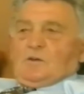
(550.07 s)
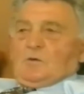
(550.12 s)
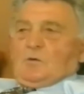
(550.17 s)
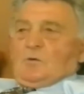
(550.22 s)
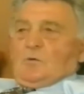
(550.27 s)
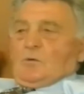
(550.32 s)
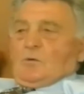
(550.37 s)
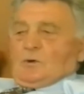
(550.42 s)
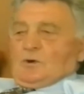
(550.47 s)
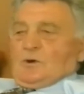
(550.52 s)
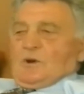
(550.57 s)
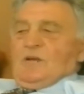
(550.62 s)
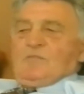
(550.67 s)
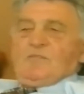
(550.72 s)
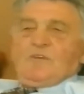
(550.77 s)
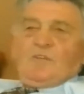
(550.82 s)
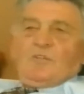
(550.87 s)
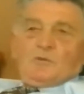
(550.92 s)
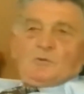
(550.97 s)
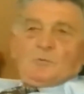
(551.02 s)
Mais le
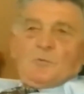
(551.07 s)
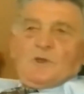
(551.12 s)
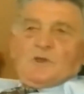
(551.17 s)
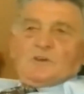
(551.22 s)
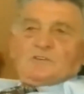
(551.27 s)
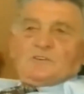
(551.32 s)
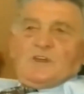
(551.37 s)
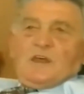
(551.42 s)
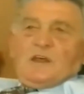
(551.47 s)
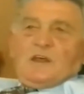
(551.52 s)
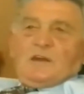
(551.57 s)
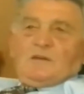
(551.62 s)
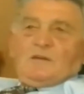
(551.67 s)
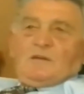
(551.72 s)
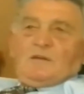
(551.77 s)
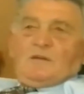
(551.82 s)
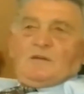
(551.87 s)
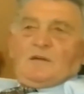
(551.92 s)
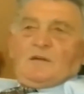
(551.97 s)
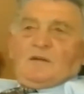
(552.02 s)
garçon qu'elle accuse a un
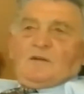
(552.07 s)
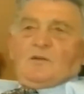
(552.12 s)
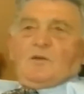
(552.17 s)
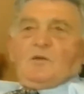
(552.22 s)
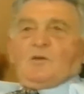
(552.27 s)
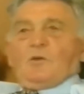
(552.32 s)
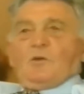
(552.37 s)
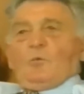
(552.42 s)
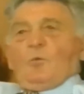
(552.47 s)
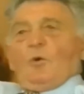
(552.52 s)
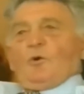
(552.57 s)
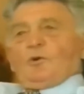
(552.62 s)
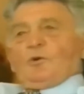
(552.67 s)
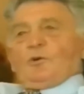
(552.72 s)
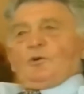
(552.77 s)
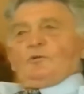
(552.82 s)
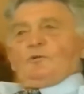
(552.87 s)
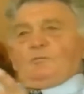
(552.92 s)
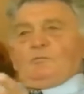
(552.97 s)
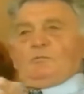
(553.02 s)
alibi solide car
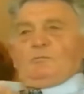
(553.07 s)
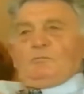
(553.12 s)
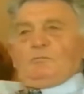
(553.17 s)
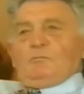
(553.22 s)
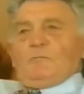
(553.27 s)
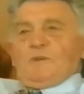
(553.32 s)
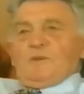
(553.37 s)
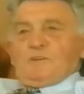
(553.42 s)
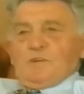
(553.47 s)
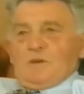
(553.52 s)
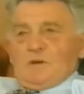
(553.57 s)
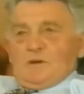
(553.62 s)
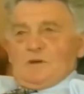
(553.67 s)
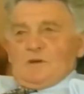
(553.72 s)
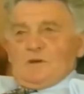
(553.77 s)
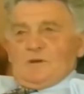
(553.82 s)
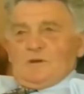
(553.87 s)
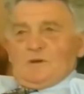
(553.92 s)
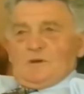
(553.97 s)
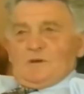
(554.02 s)
lors du crime il était à
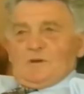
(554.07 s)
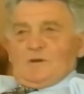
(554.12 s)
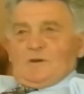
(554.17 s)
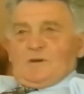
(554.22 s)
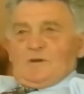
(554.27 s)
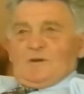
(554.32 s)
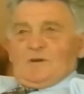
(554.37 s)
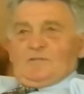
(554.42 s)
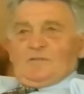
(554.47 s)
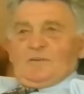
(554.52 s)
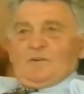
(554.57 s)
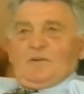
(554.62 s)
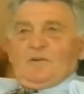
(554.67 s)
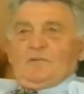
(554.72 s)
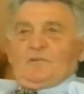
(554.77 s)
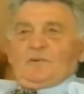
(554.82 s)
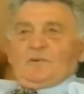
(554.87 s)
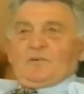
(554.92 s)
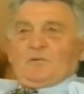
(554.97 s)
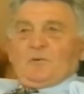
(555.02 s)
l'aéroport avec ses parents
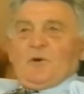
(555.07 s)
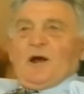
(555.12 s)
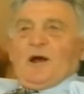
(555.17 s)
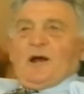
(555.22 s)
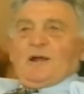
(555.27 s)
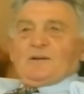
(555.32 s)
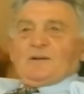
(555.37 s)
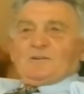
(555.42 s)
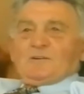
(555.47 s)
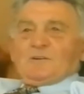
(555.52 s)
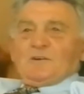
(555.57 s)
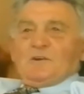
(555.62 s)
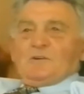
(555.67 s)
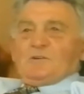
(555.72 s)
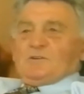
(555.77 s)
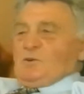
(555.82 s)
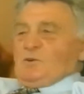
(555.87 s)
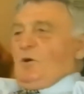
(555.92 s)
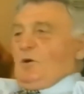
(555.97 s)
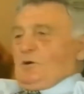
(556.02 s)
et sa grand-mère.
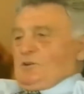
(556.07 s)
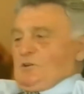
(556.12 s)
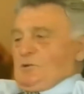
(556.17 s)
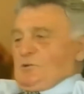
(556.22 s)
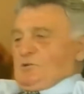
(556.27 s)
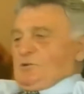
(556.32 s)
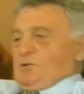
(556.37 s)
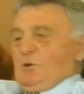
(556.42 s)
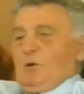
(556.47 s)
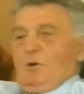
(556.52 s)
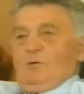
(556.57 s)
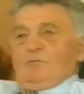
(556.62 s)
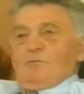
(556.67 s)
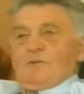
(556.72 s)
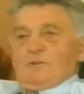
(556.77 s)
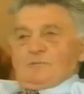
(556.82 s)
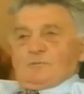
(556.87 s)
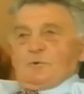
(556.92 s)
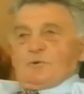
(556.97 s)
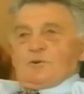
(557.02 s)
La
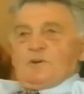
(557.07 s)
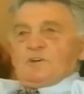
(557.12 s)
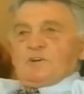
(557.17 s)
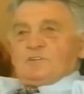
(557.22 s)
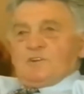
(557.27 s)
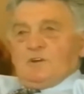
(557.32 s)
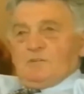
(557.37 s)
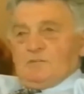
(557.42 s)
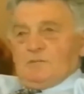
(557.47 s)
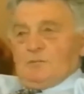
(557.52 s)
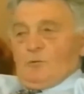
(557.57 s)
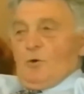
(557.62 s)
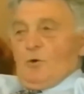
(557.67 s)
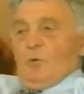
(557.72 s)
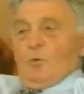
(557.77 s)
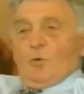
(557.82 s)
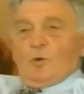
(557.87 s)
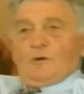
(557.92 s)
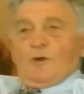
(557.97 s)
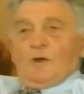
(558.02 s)
police à ce moment-là va se
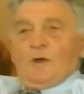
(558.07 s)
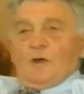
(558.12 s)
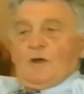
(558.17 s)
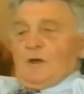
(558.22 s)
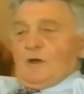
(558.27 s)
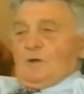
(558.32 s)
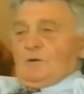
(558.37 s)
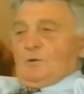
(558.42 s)
poser une